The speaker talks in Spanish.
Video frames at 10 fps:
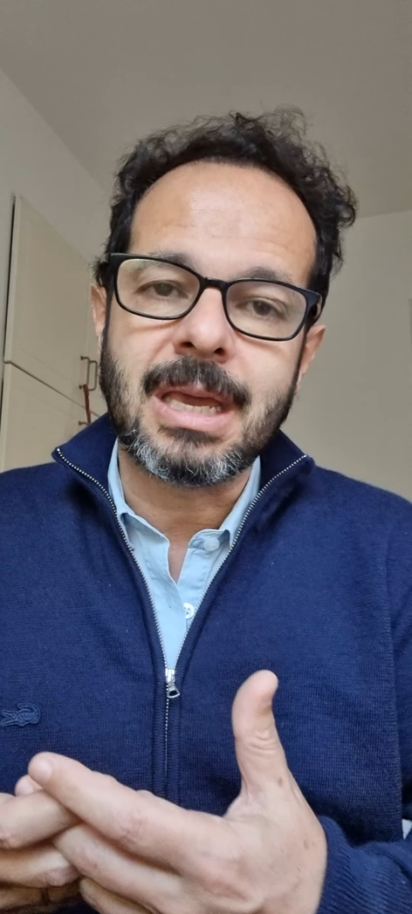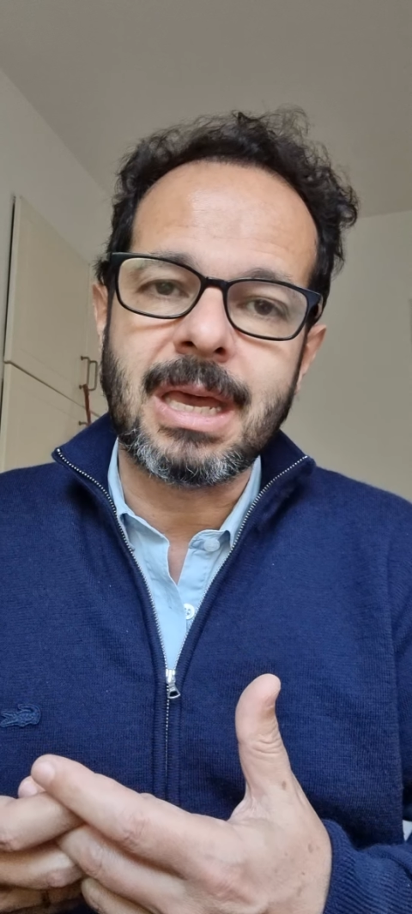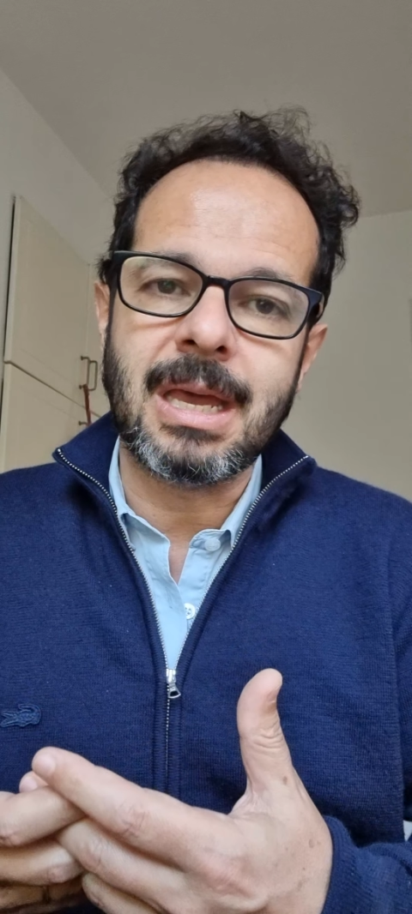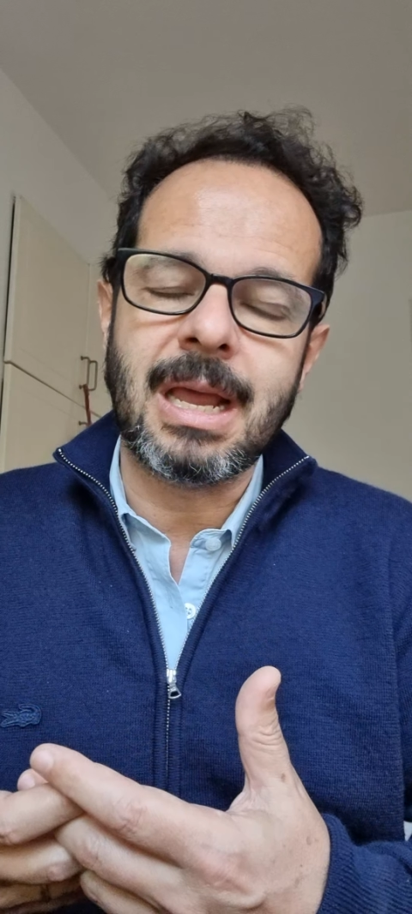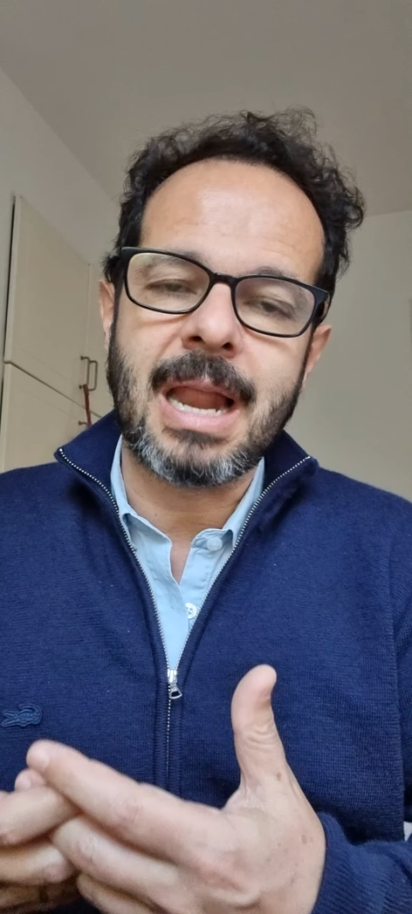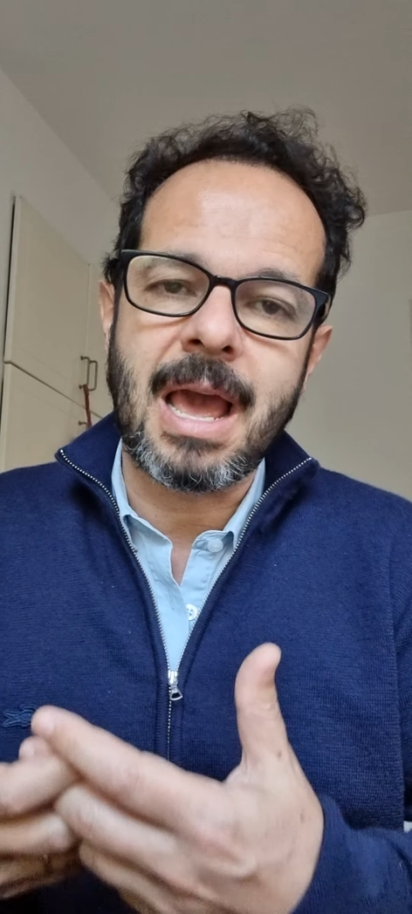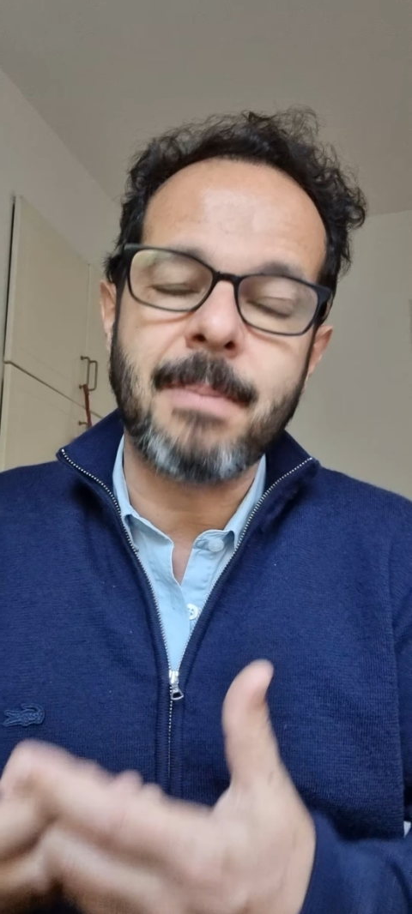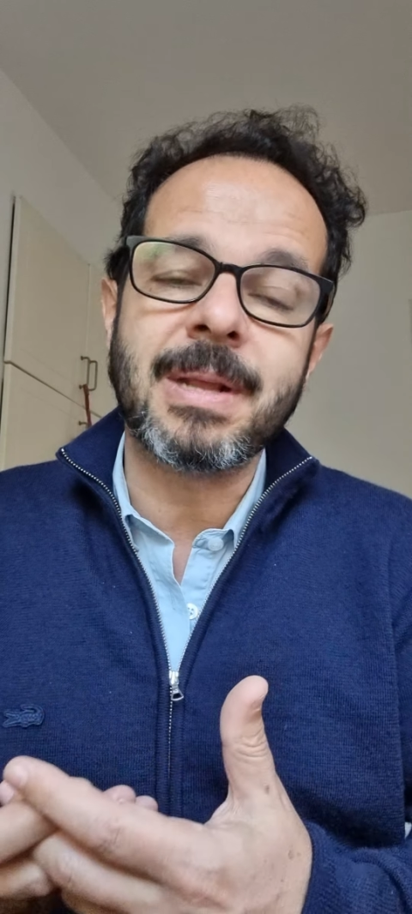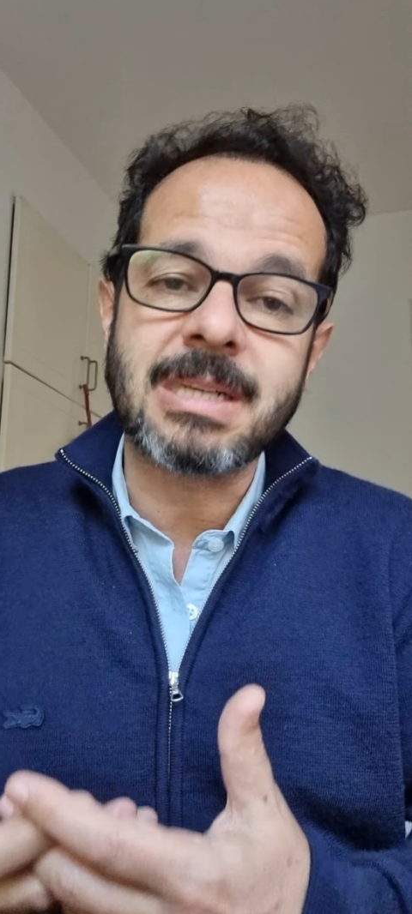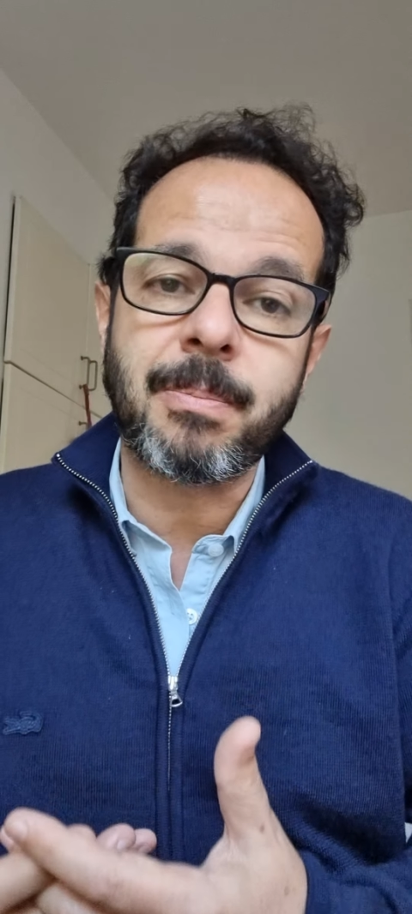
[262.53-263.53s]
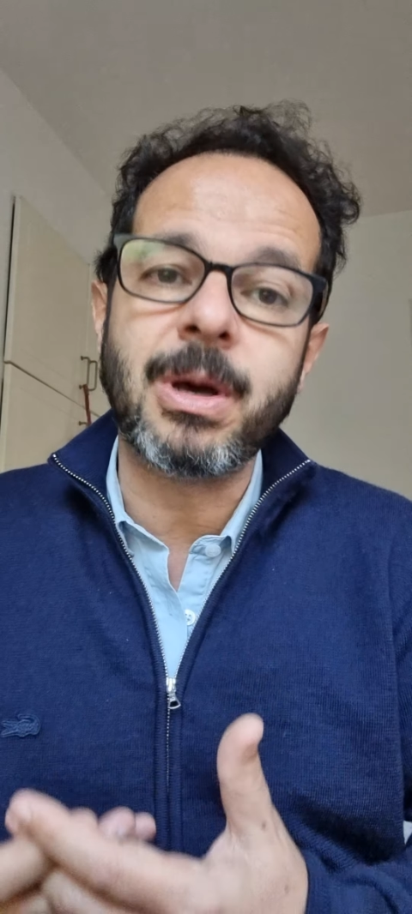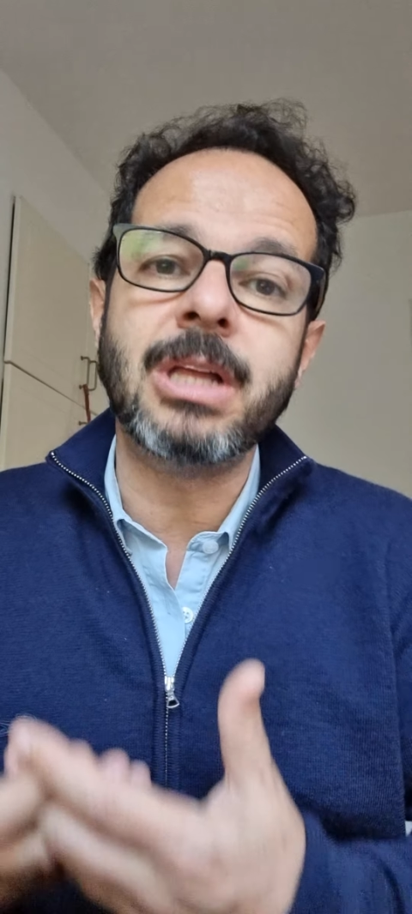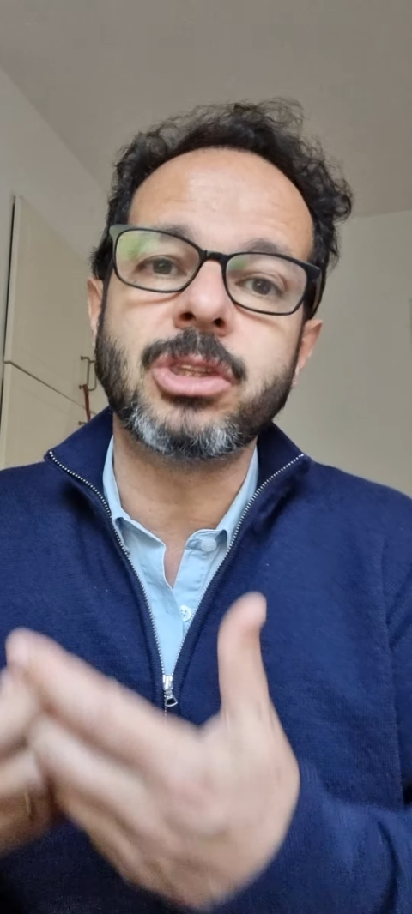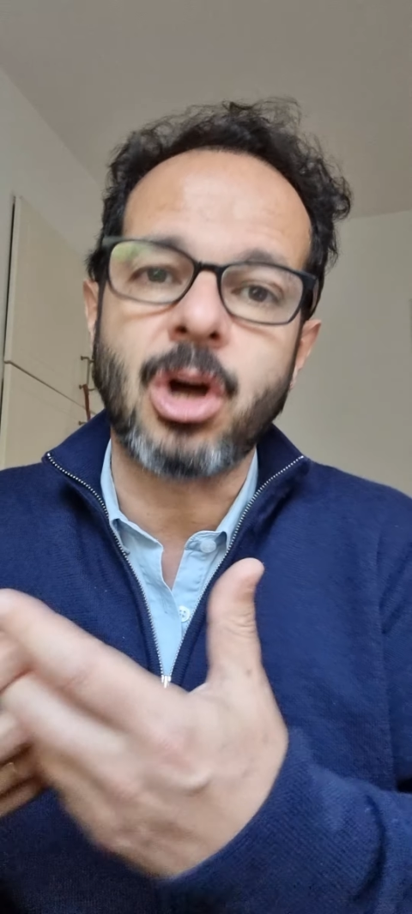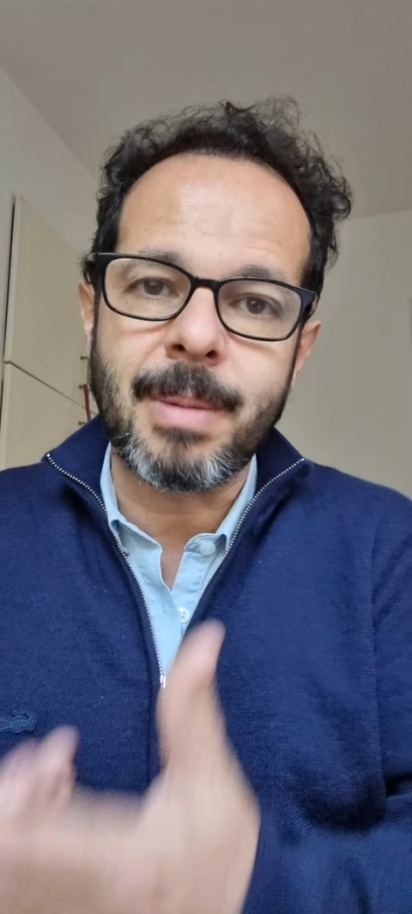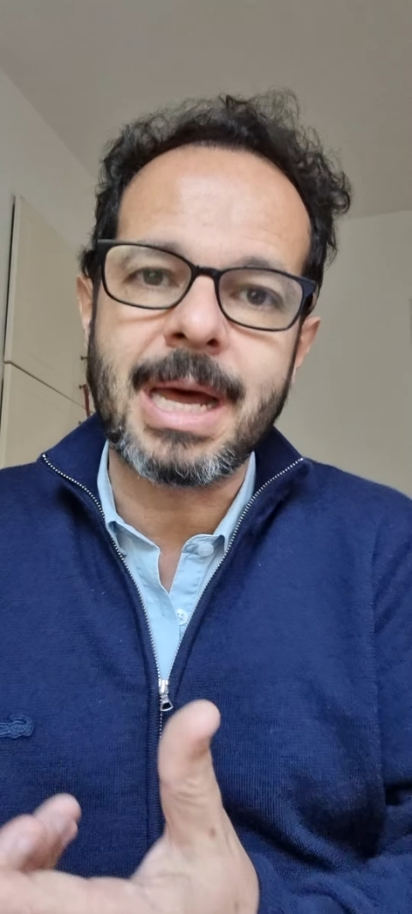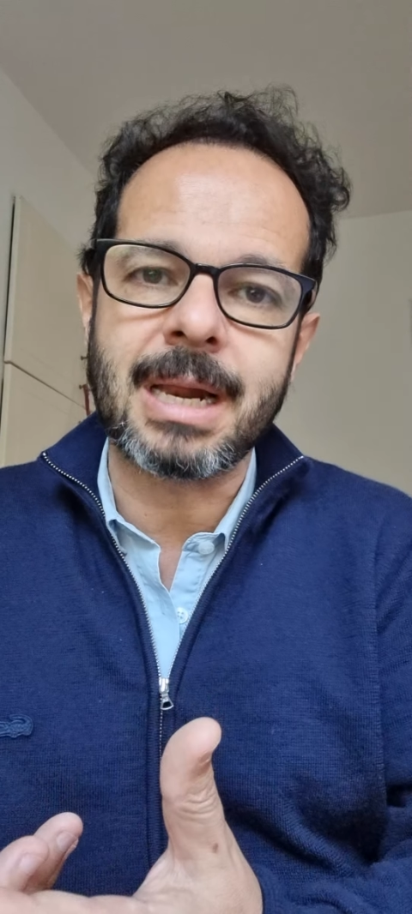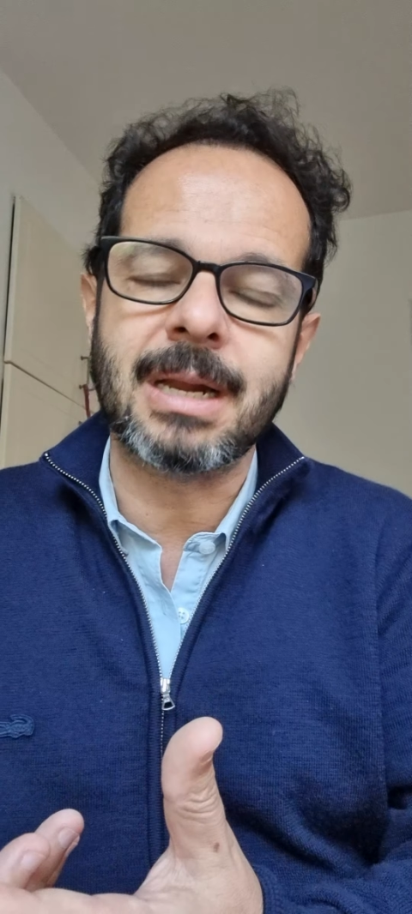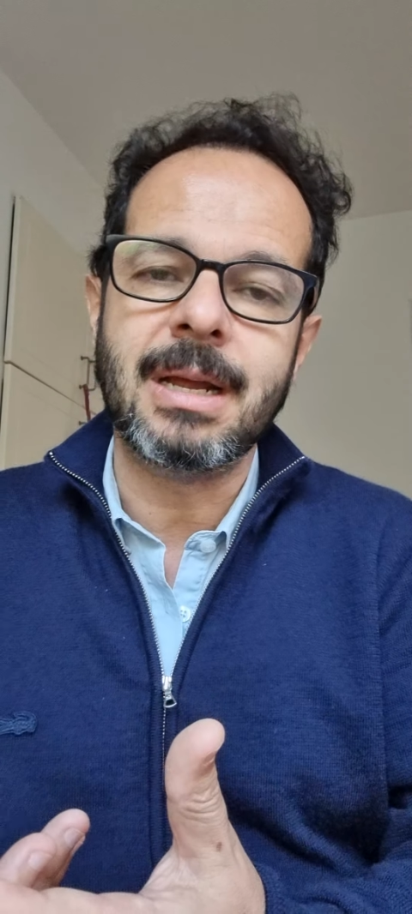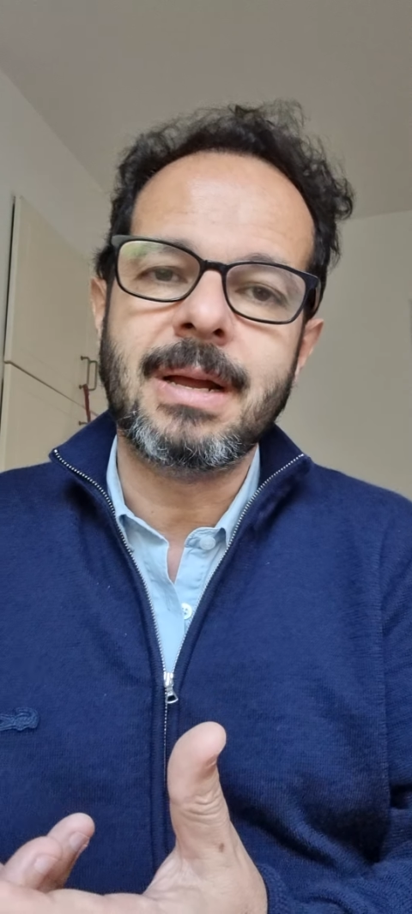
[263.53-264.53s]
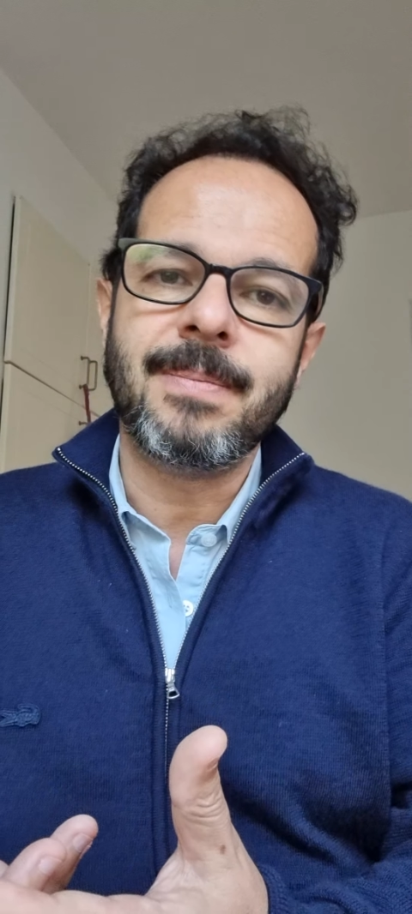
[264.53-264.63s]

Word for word: que las empresas puedan tomar